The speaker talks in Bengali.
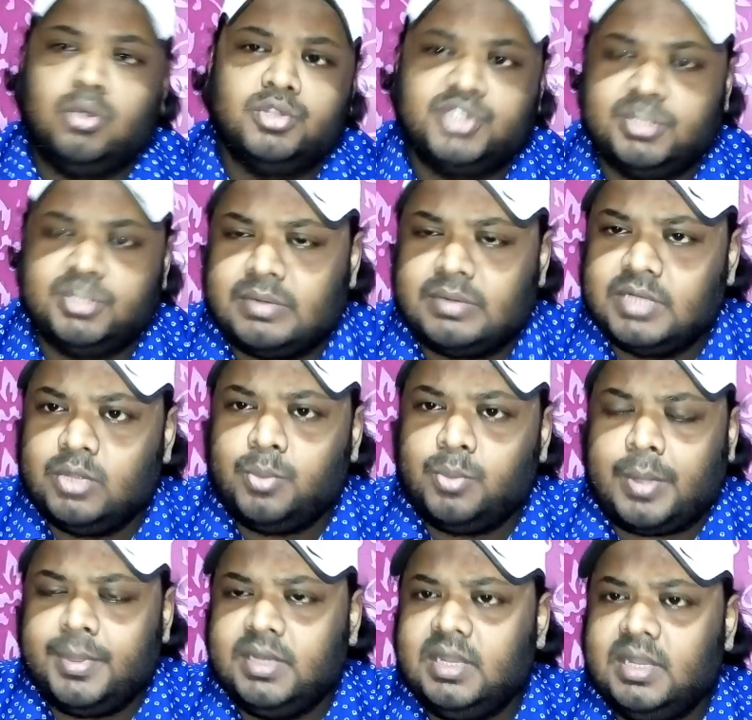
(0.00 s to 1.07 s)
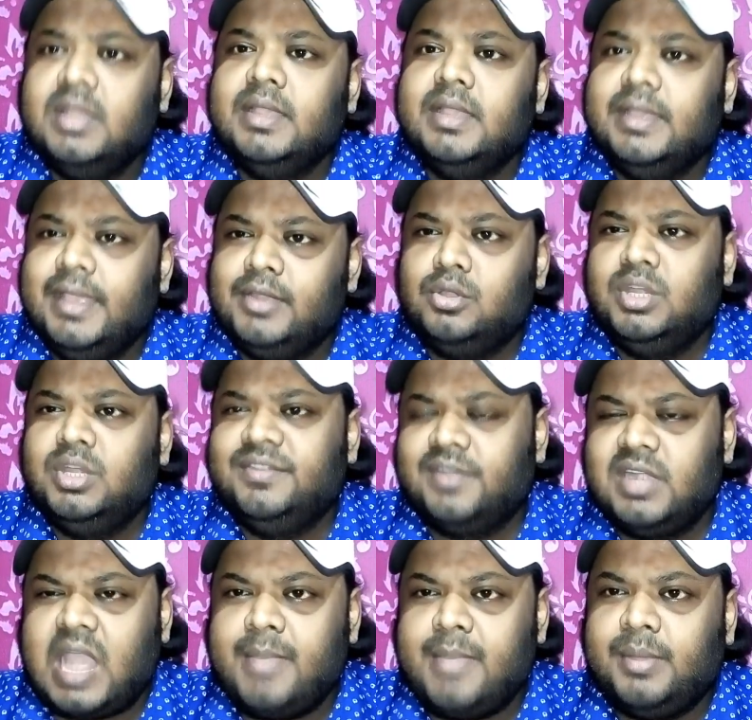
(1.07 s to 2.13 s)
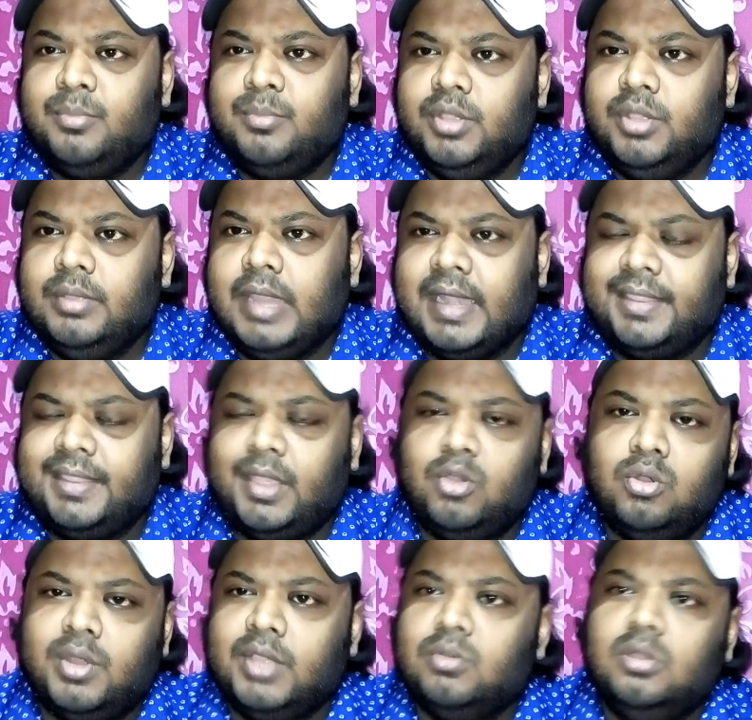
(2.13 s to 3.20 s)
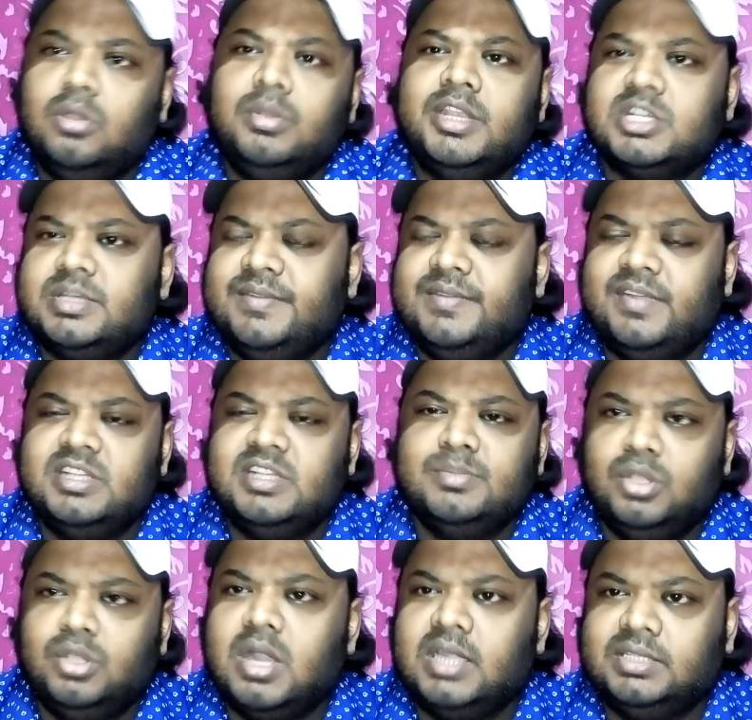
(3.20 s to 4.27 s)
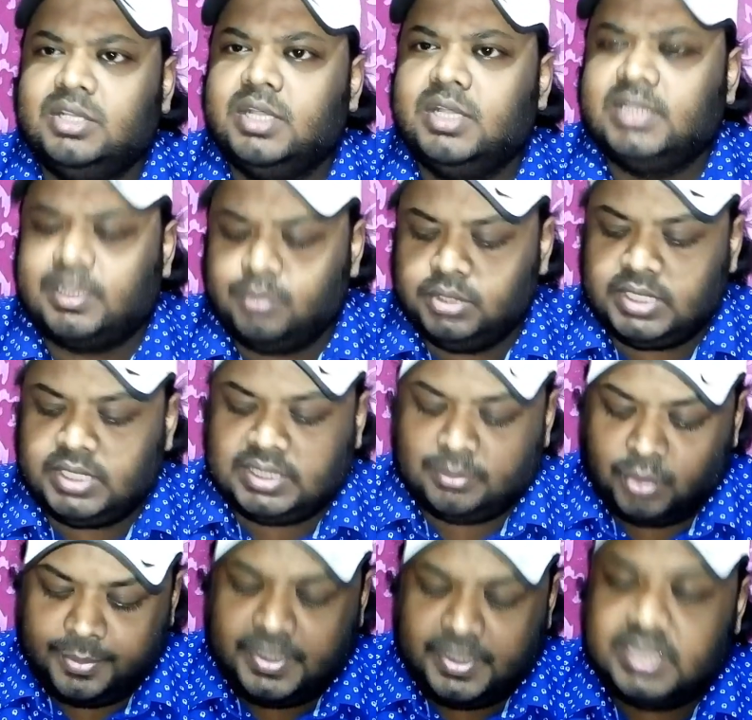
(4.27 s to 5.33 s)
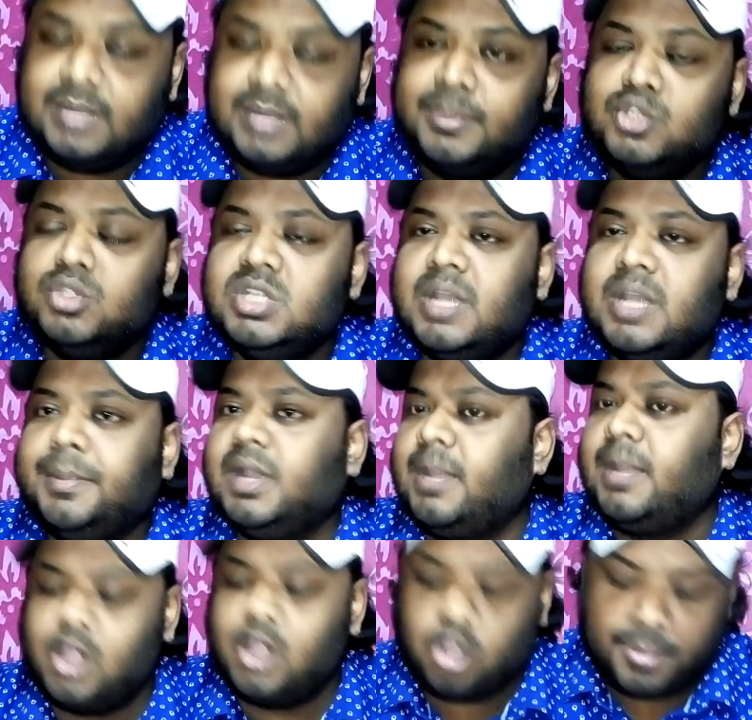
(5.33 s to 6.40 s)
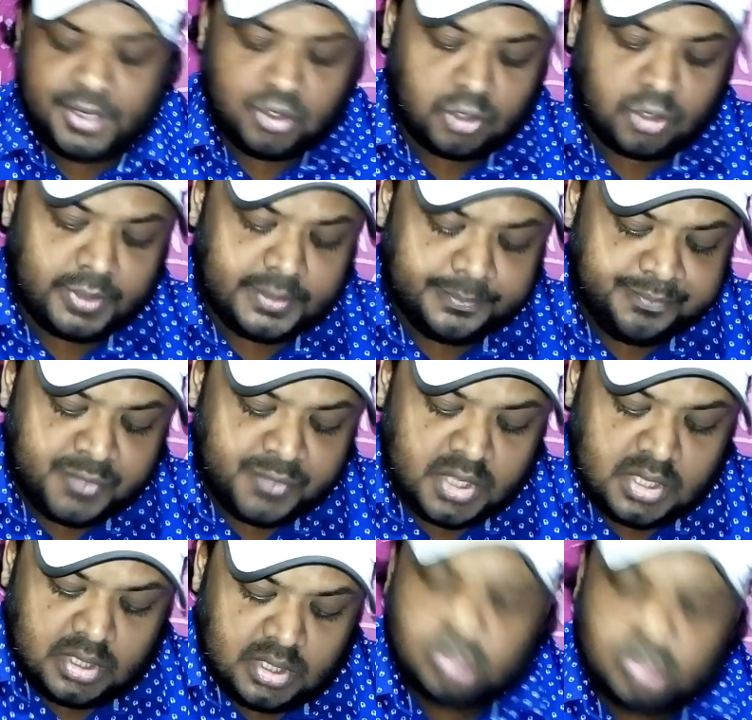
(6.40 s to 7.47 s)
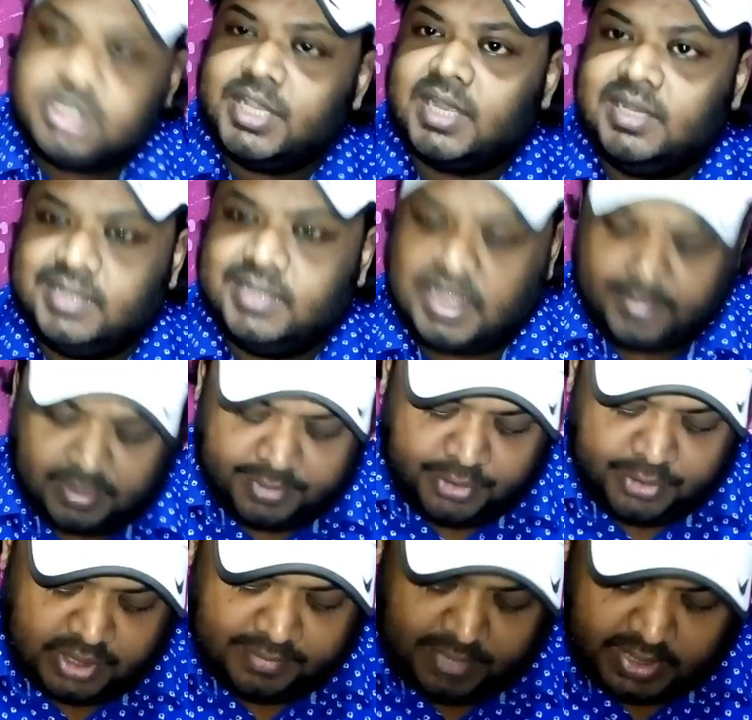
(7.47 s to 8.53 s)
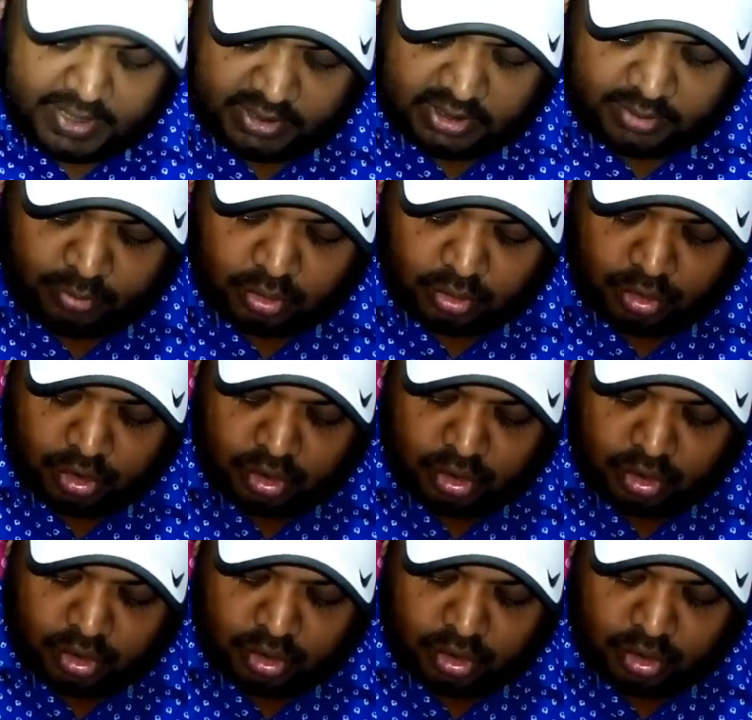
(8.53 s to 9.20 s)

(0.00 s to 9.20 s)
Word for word: কোশ্চেন ব্যাংকেও পাবেন না একটু ডিফারেন্ট টাইপের বই ঘেটে দেখুন অনেকগুলো টেক্সট রেফারেন্স বই তো ঘাটতে হয় তার মধ্যে একটা বই পেয়ে যাবেন যদি না পান আমাকে কমেন্ট করবেন তো সেখান থেকে আমরা ভিডিওটা বানিয়ে দেব